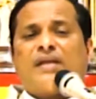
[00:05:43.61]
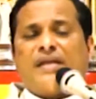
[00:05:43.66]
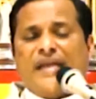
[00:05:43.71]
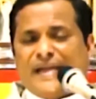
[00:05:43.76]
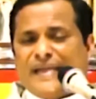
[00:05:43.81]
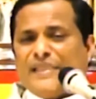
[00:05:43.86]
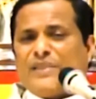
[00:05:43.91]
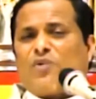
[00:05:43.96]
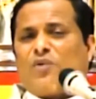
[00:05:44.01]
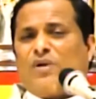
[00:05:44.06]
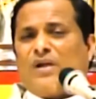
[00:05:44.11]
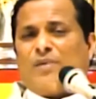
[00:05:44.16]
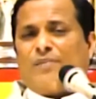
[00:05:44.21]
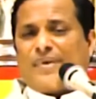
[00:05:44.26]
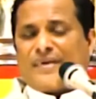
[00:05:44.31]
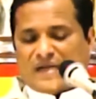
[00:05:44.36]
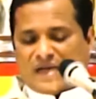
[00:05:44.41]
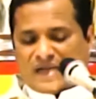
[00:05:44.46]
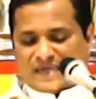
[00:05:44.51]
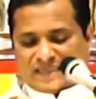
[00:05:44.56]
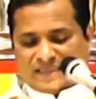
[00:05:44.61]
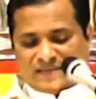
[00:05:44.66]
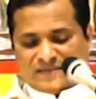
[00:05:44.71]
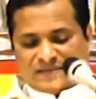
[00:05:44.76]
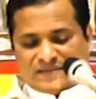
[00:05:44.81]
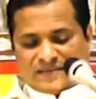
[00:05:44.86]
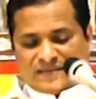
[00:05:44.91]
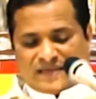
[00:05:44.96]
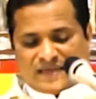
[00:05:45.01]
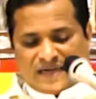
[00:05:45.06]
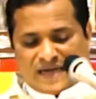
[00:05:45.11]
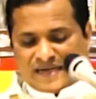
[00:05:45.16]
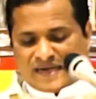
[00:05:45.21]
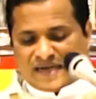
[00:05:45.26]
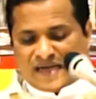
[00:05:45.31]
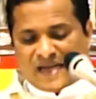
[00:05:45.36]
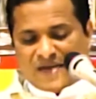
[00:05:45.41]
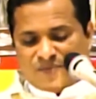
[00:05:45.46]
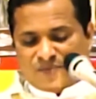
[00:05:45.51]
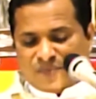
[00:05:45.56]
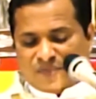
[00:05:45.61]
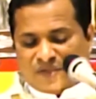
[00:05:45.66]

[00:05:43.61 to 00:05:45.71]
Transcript: எடுத்து கொள்ளப்பட்டார்கள் ஆனால்